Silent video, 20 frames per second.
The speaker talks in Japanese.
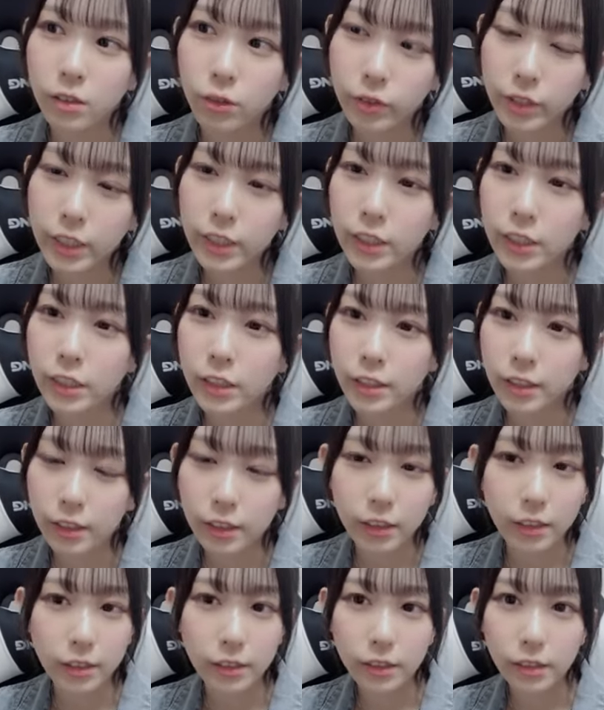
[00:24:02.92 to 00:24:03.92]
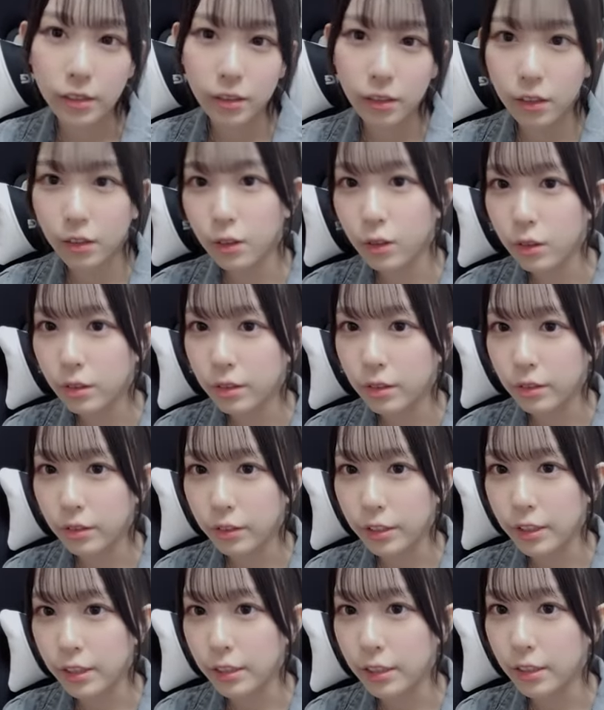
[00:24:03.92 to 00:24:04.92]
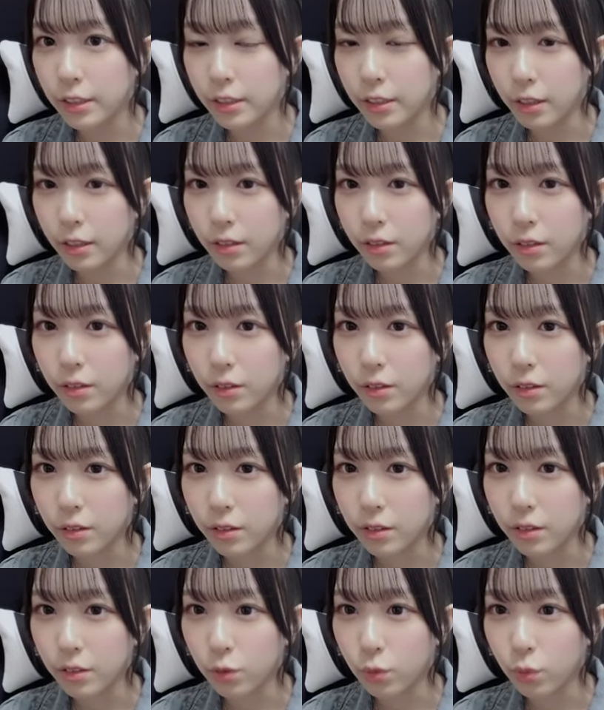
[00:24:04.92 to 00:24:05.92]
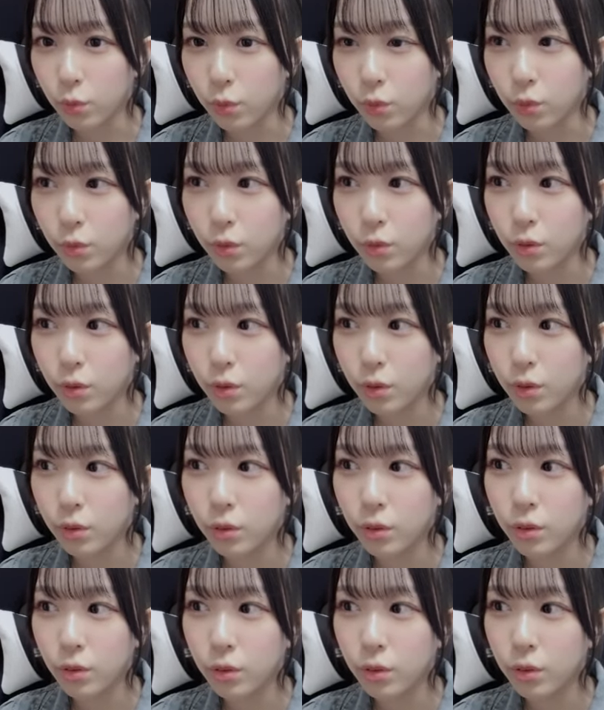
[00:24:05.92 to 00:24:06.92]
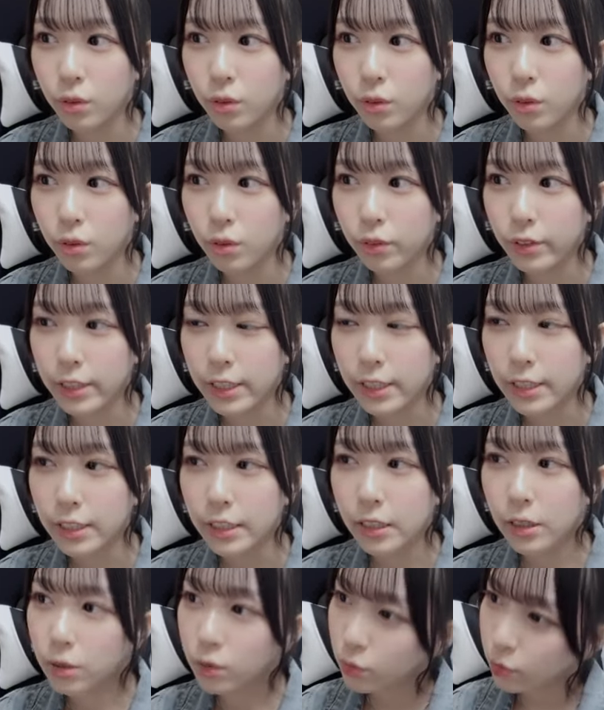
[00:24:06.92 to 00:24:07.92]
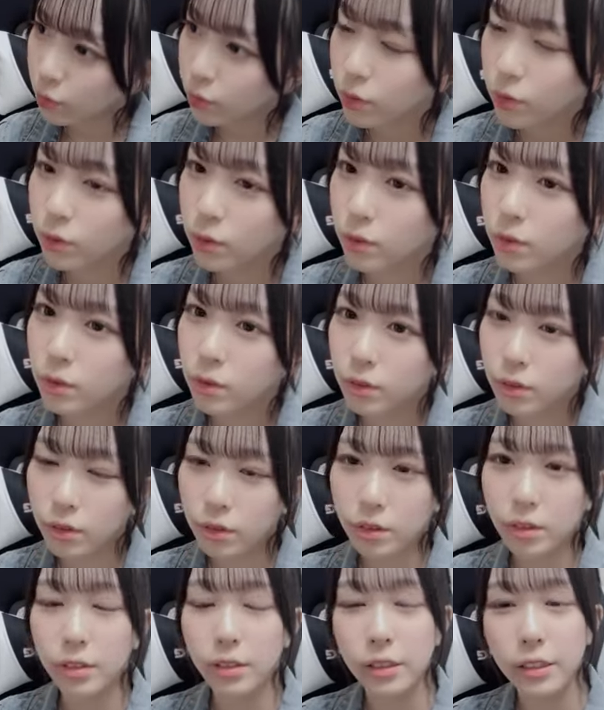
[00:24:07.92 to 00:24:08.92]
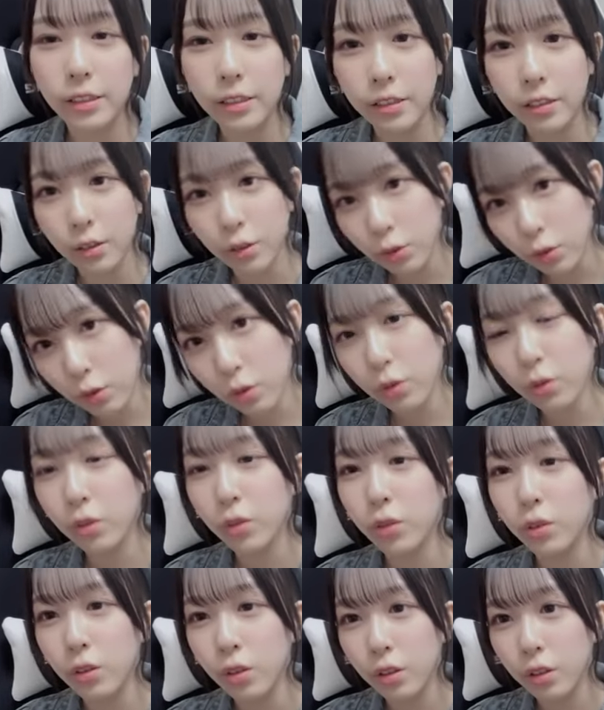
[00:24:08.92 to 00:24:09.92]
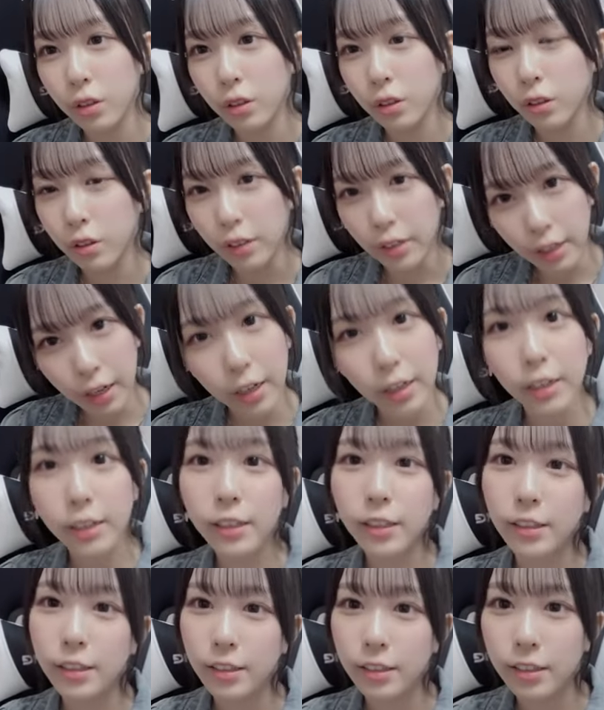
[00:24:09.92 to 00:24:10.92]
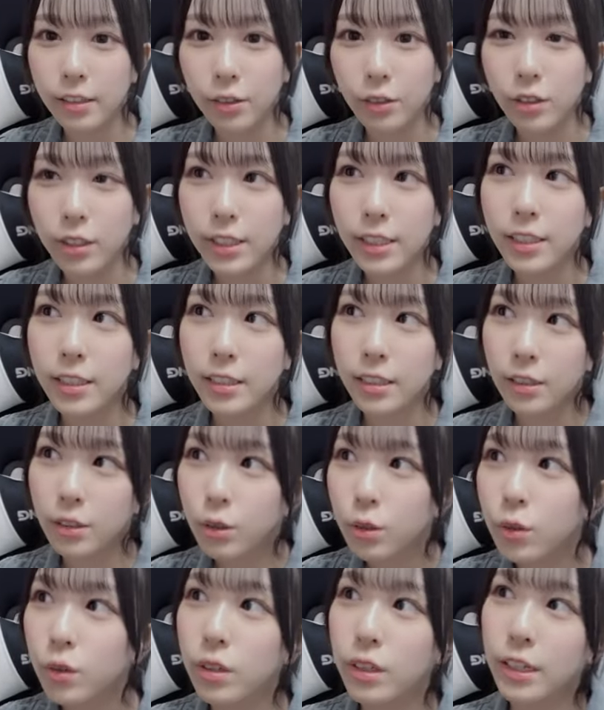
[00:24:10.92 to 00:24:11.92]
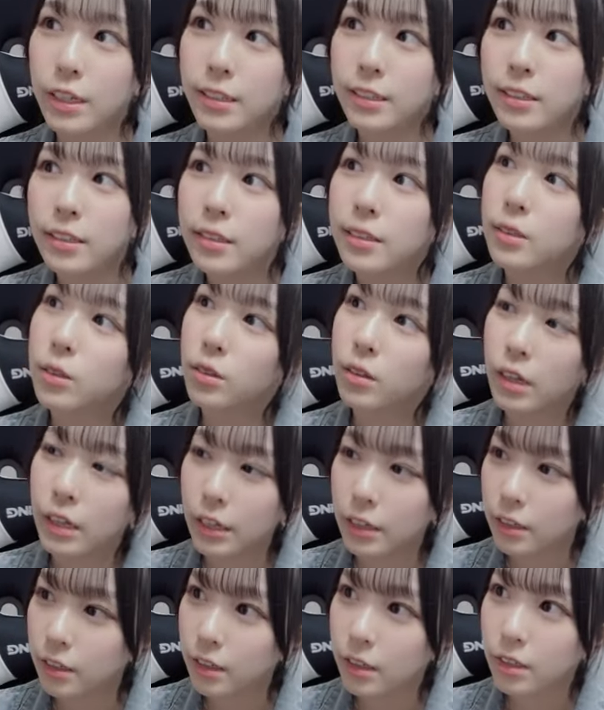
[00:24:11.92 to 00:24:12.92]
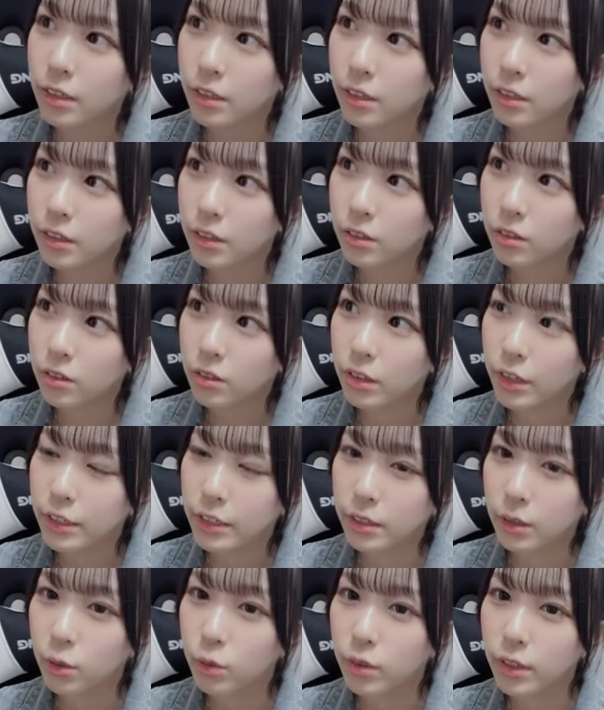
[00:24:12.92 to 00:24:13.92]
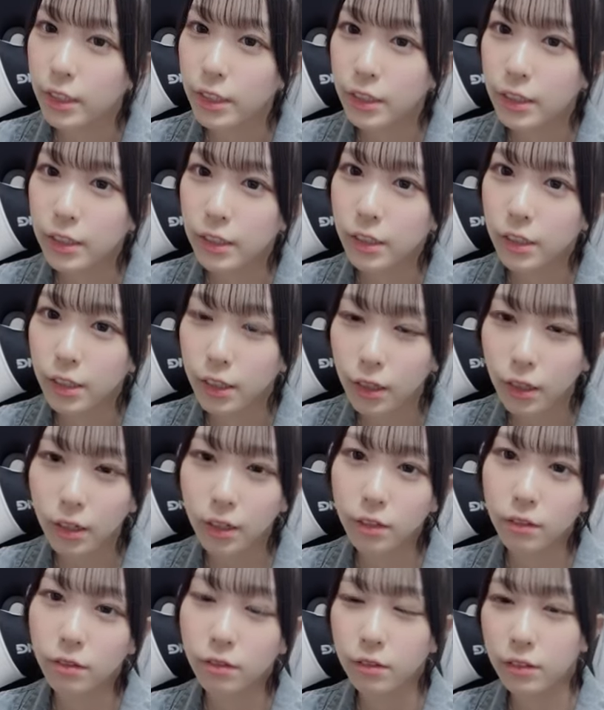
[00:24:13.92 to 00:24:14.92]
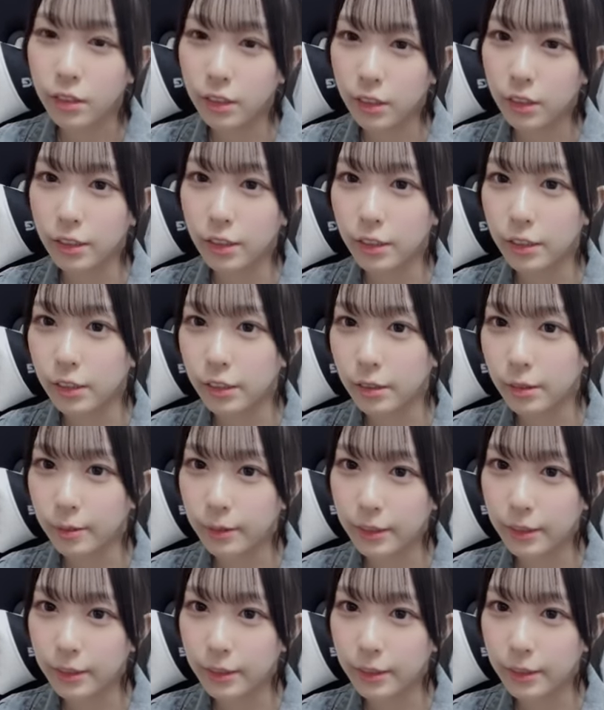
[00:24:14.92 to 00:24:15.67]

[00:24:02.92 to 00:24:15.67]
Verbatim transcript: おじいちゃんだねおじいちゃんとおじいちゃんとのがおじいちゃんとお母さんとかお母さんのお姉ちゃんが運転して